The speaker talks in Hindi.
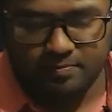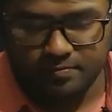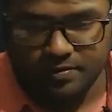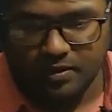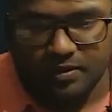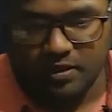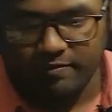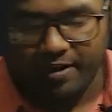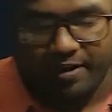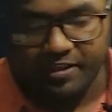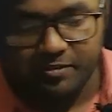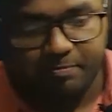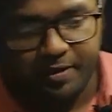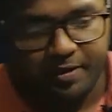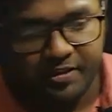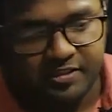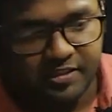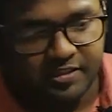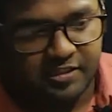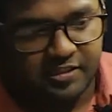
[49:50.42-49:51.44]
डिवाइस
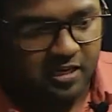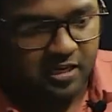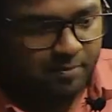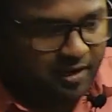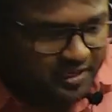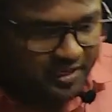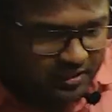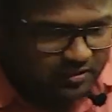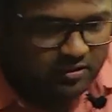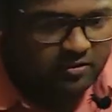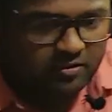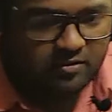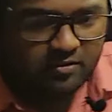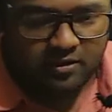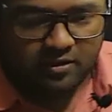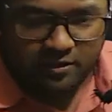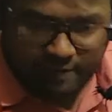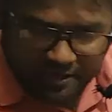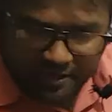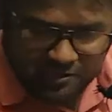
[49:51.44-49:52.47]
बेस जैसे अमाइन
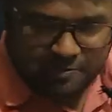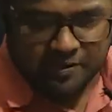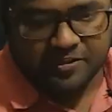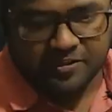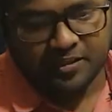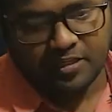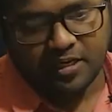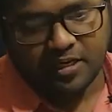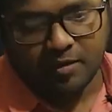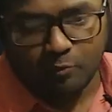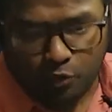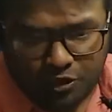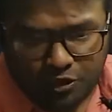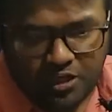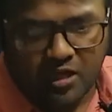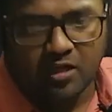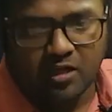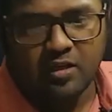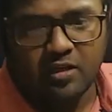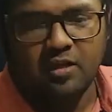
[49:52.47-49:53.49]
डिवाइस बेस है
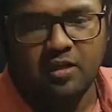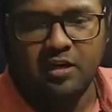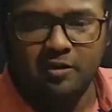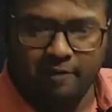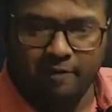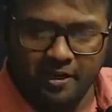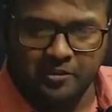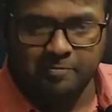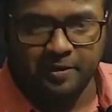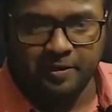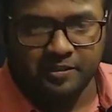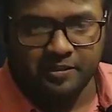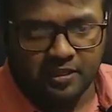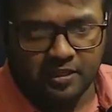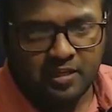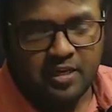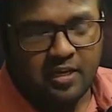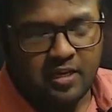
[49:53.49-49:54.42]
अमोनिया डिवाइस बेस है